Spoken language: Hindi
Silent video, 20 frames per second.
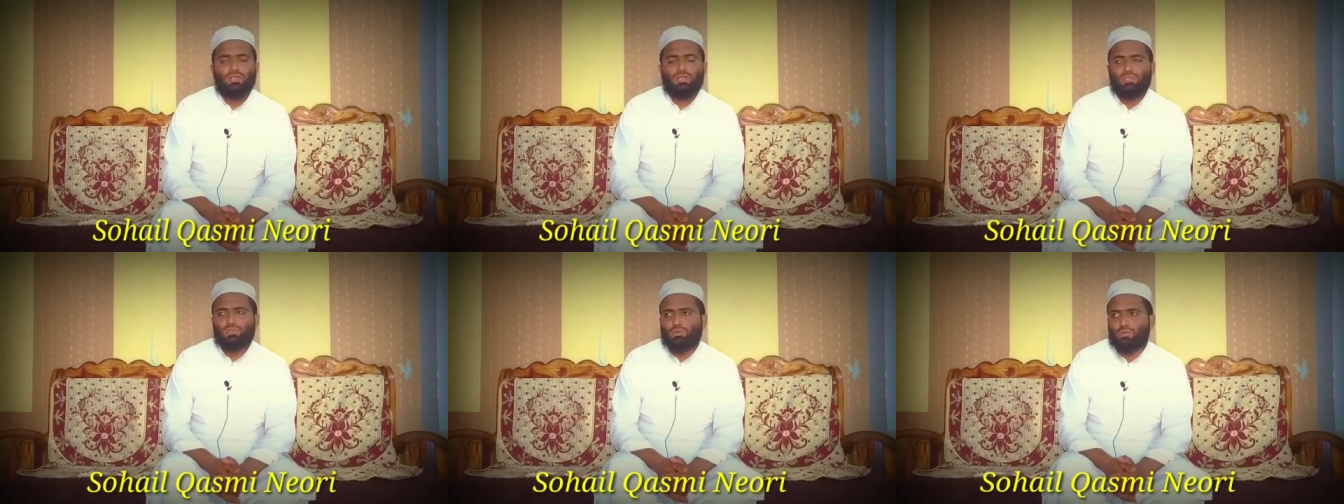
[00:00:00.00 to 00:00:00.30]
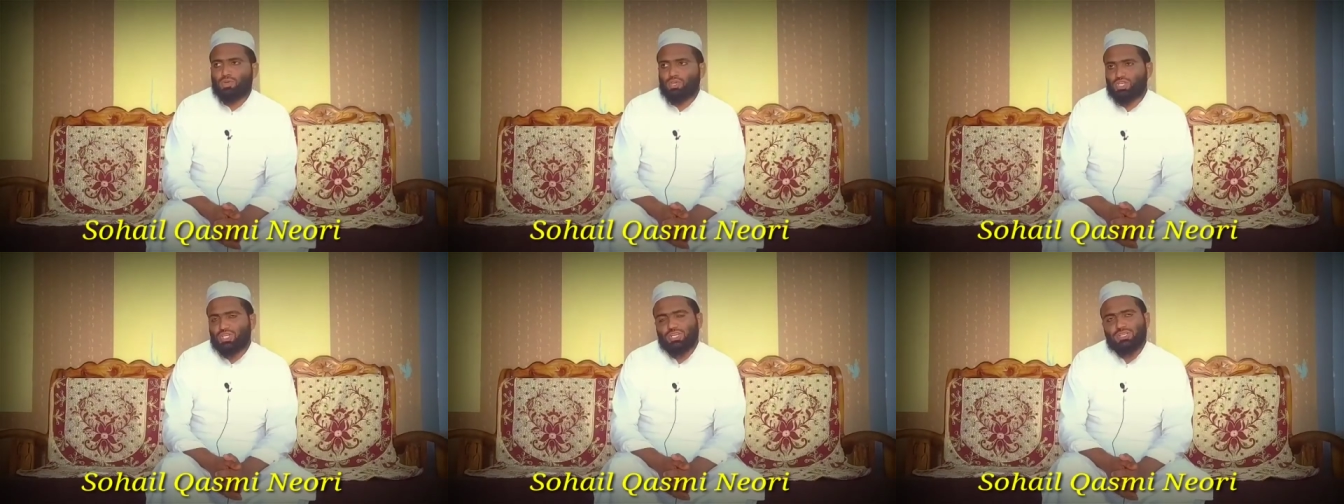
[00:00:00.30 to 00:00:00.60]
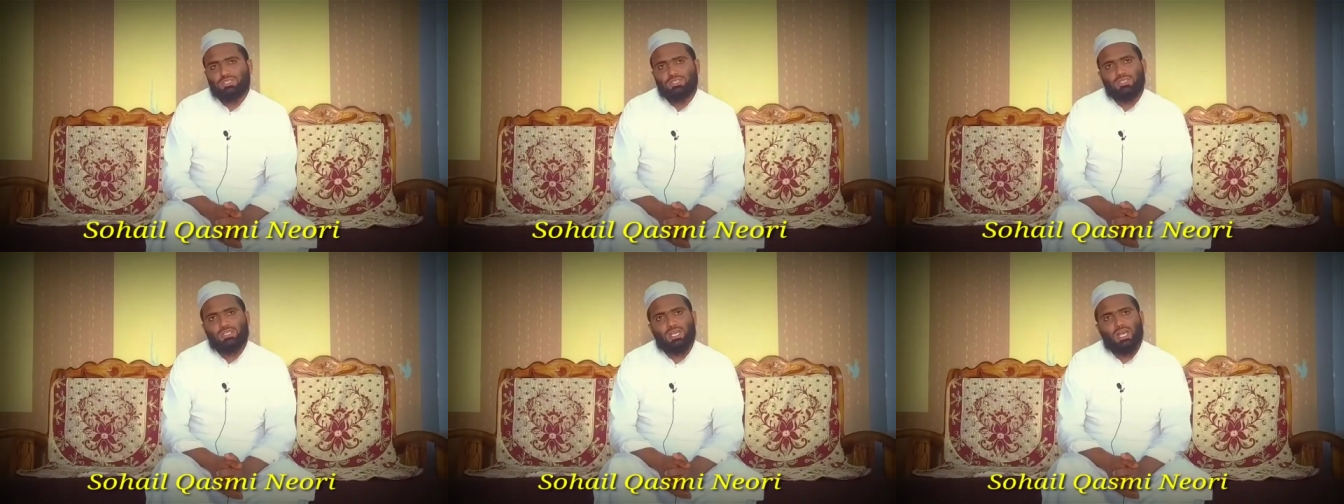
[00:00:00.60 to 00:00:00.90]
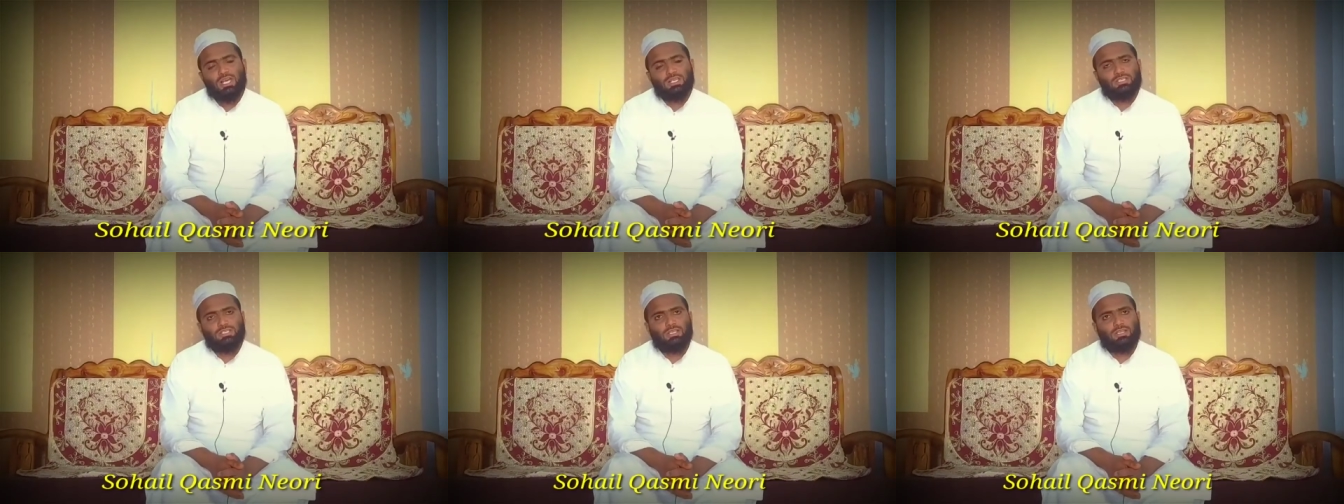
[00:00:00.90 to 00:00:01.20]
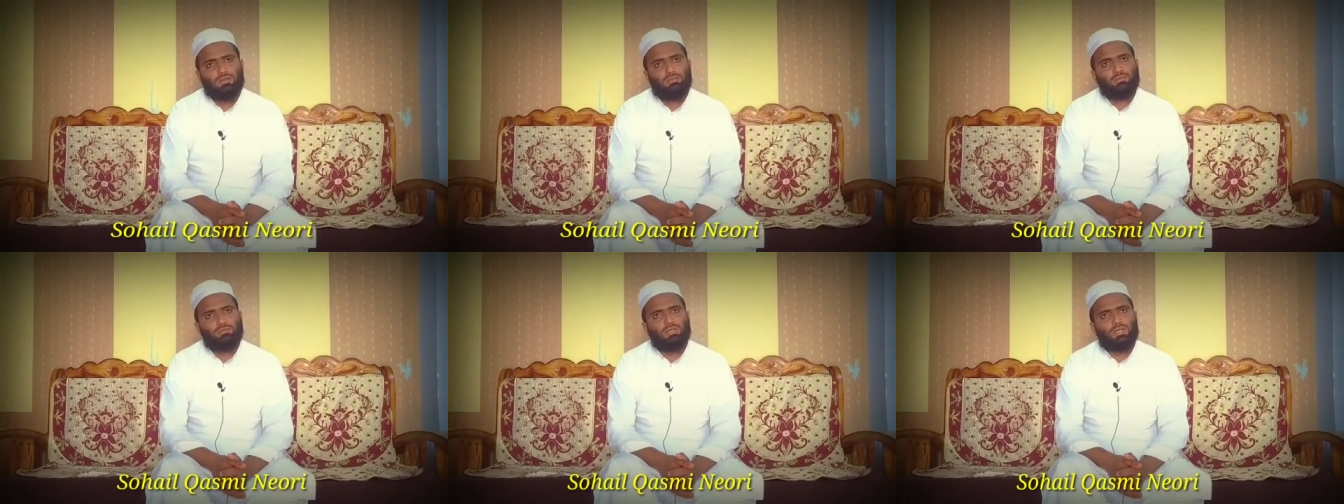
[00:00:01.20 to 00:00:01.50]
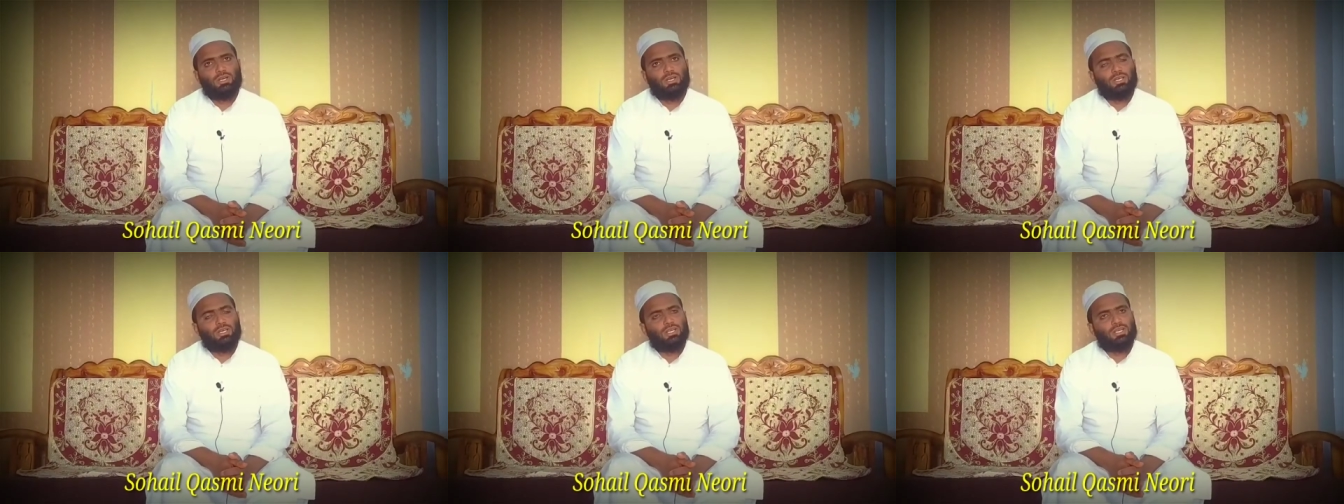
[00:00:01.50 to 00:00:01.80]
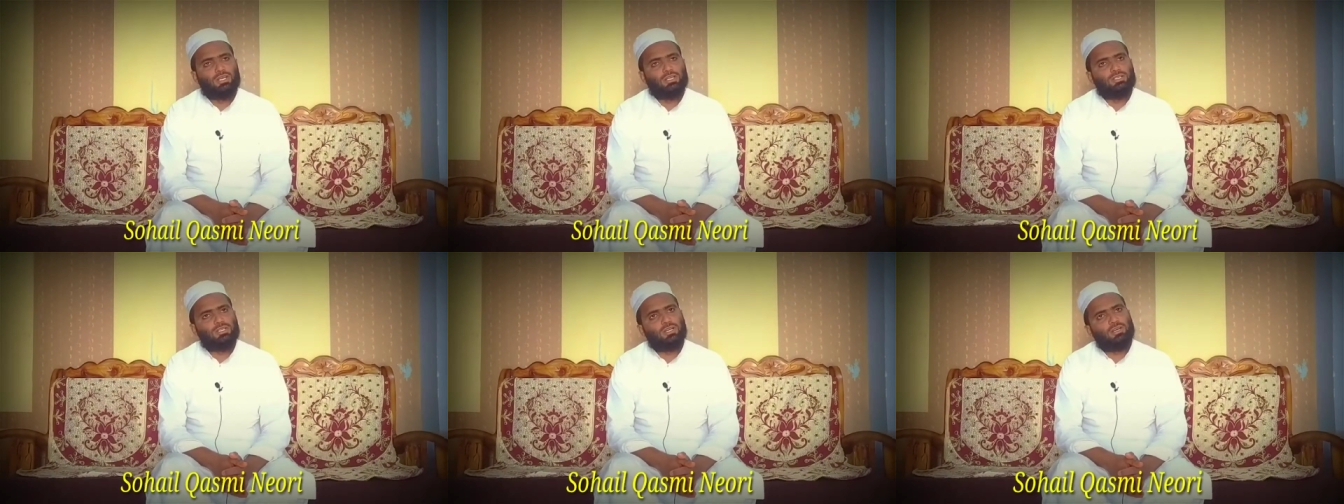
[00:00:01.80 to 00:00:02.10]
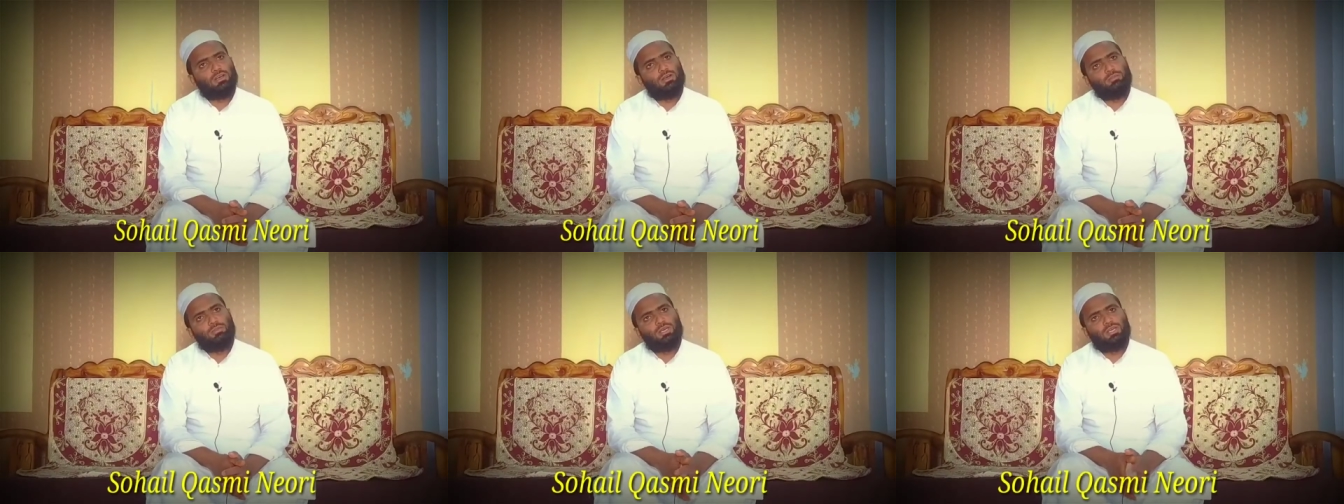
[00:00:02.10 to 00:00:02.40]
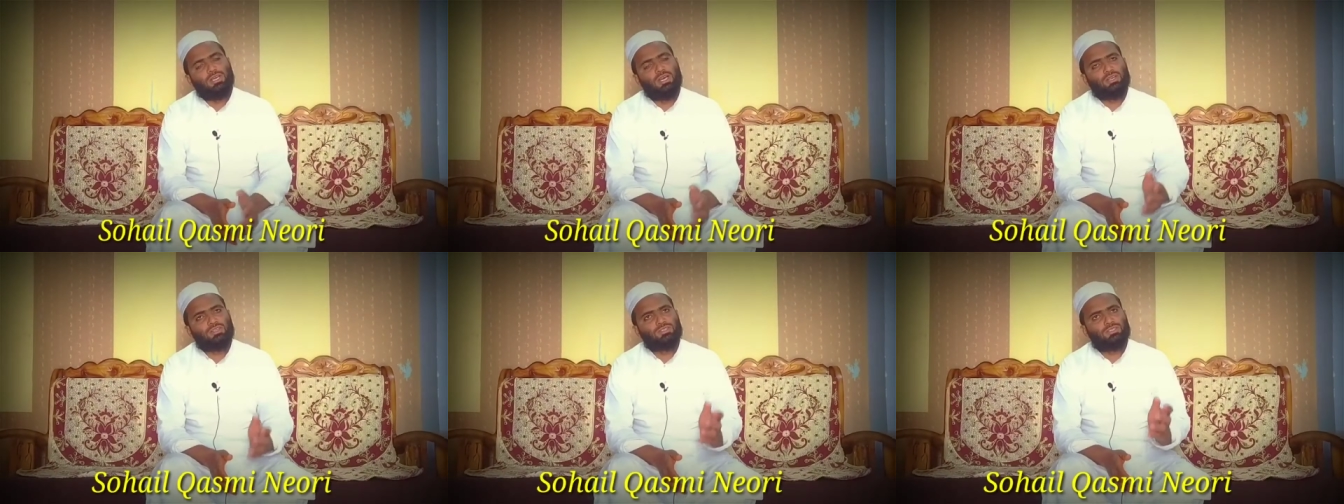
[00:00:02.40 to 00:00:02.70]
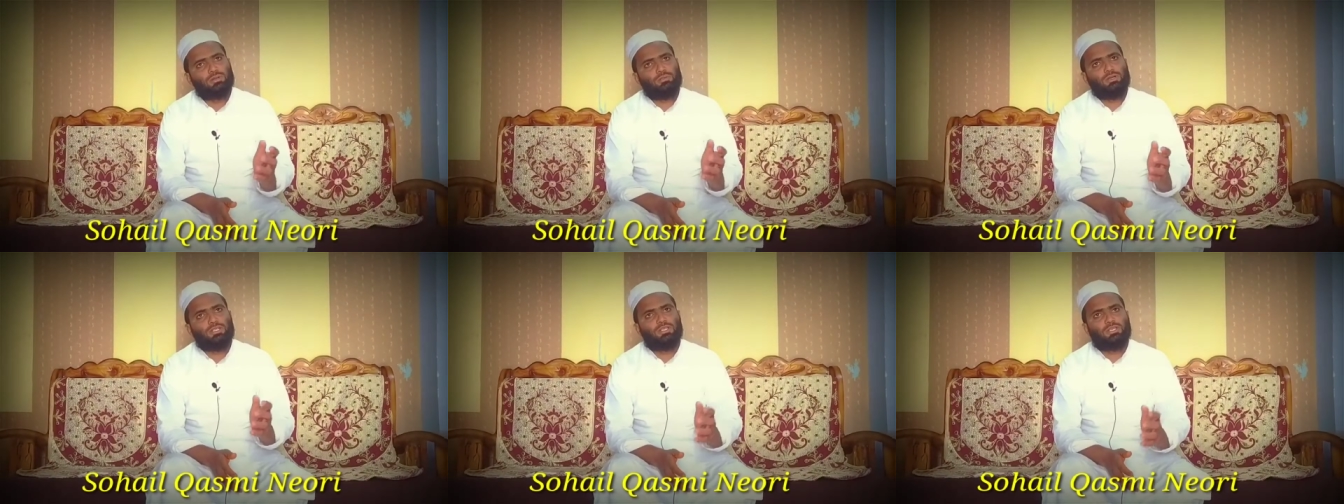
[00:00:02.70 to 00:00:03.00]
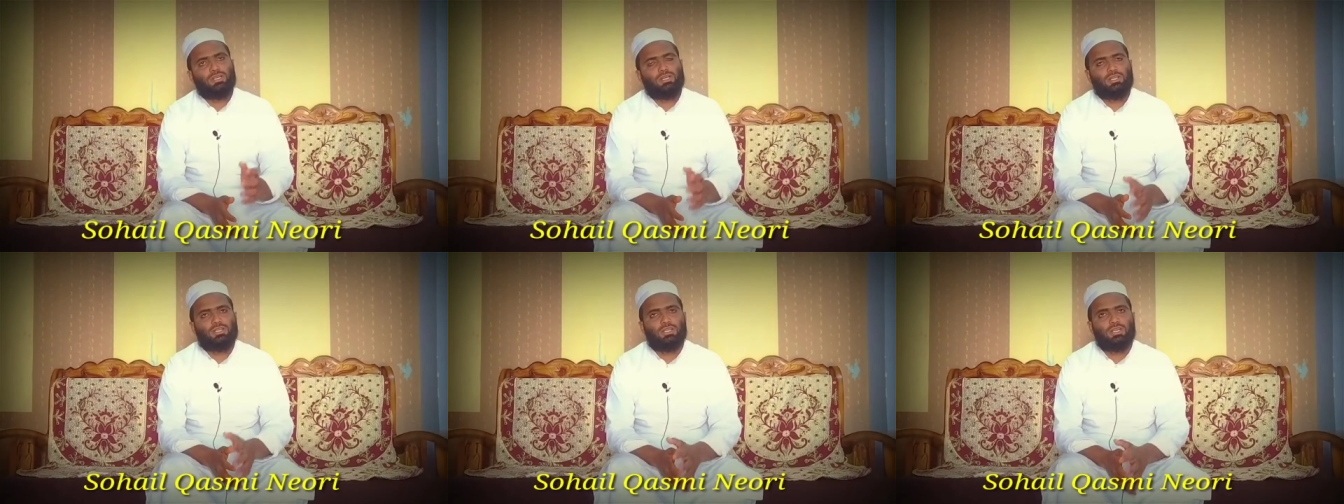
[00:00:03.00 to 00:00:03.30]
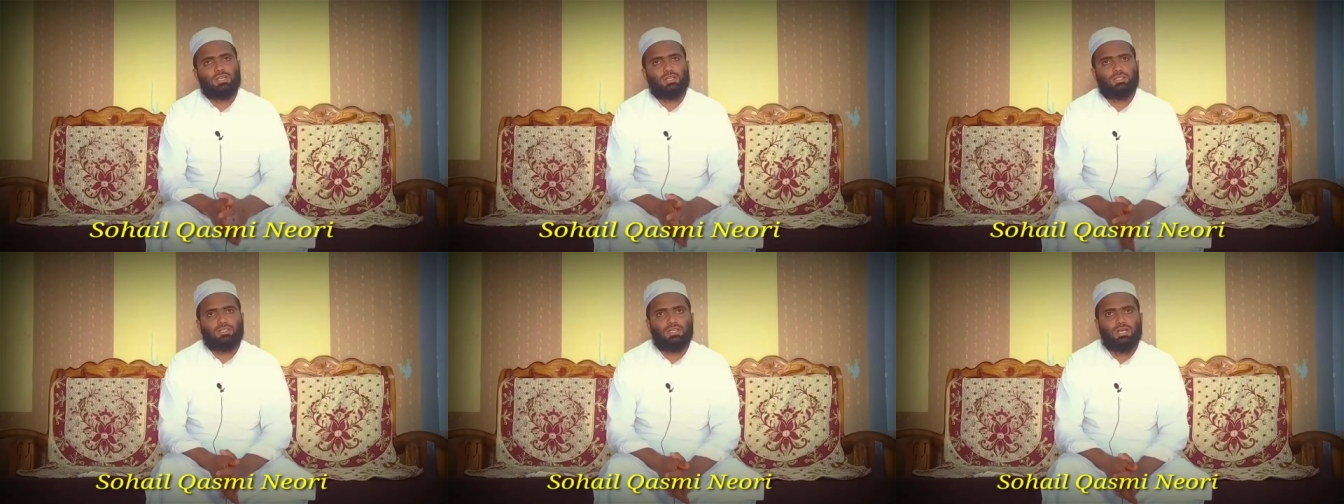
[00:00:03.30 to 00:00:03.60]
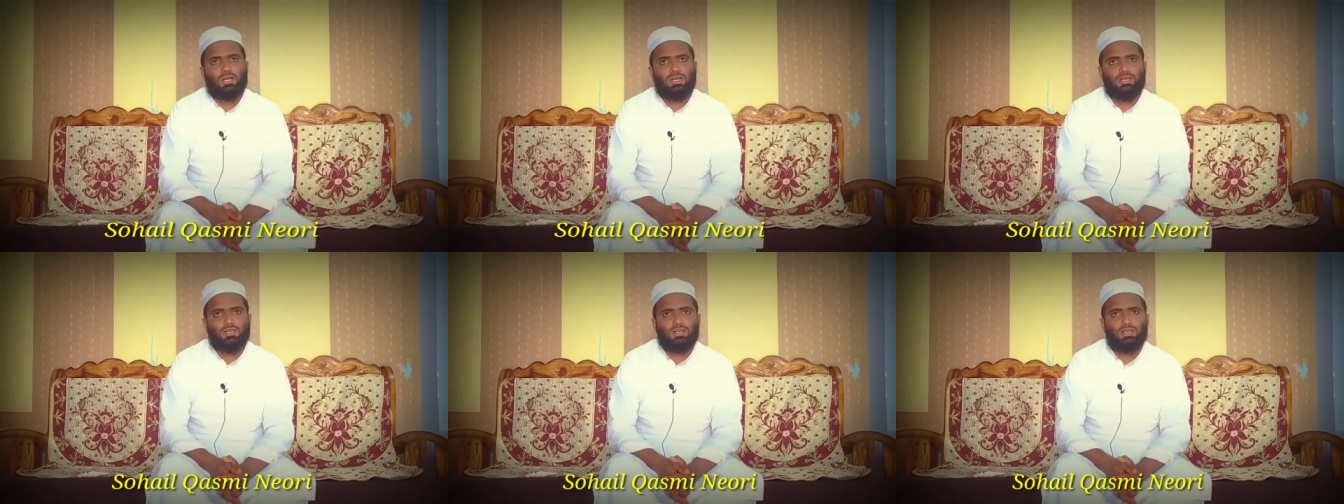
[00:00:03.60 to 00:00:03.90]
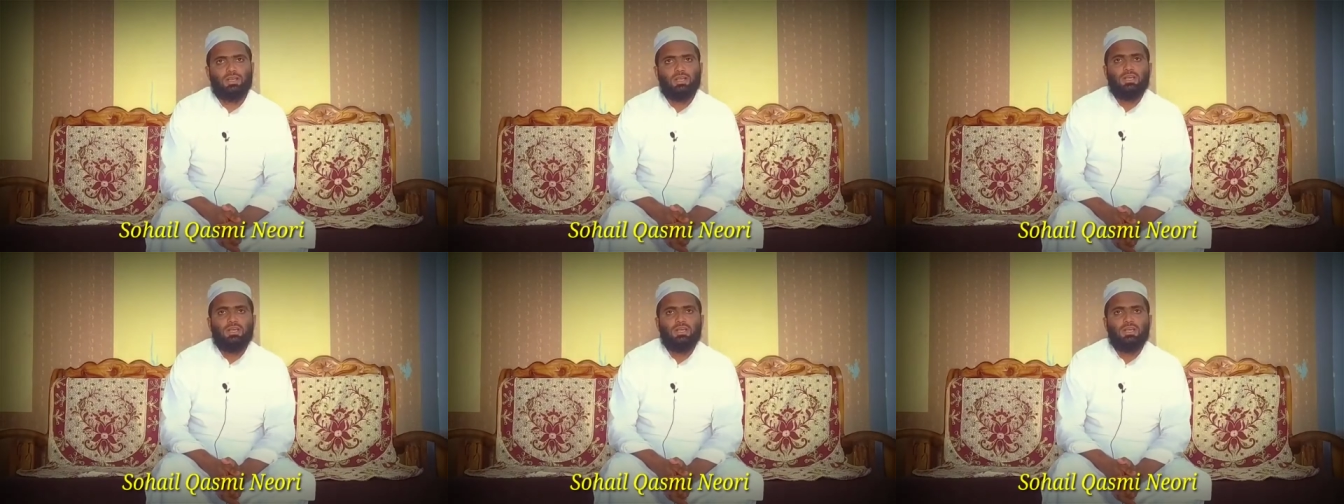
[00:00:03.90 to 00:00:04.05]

तो वह शख्स या सनम कहने के जगह में या समद कहने लगता है